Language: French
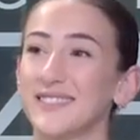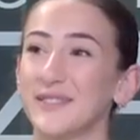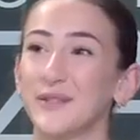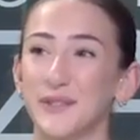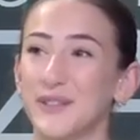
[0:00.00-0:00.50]

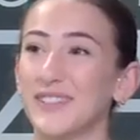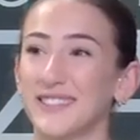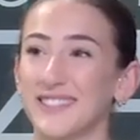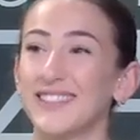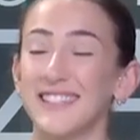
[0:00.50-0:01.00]

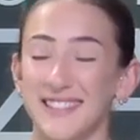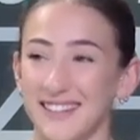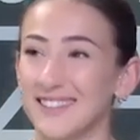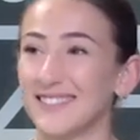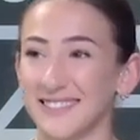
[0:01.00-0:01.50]
Corinne. C'est
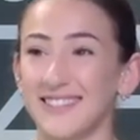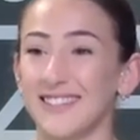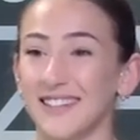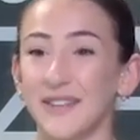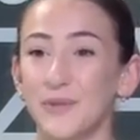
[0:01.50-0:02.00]
ça.
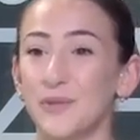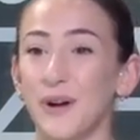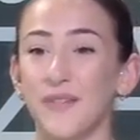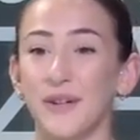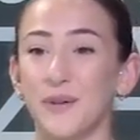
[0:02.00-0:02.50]
oui Toujours
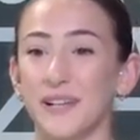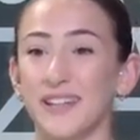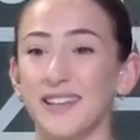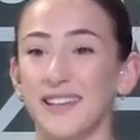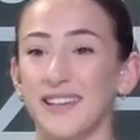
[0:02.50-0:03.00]
avec
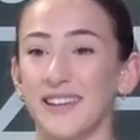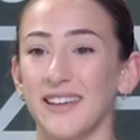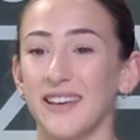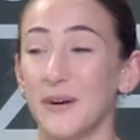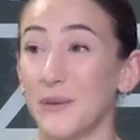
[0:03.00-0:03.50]
Corinne et
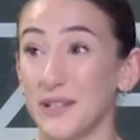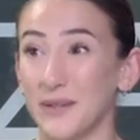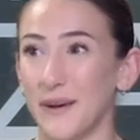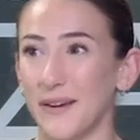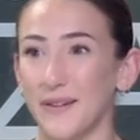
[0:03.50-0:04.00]
on
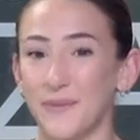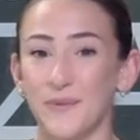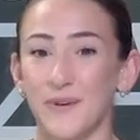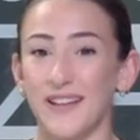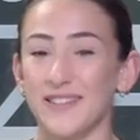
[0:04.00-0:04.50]
espère euh,
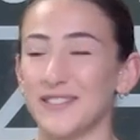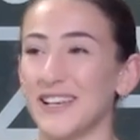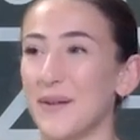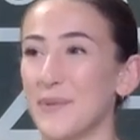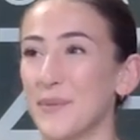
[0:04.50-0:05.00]
pouvoir la sortir
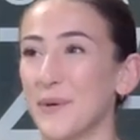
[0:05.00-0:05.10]
rapidement.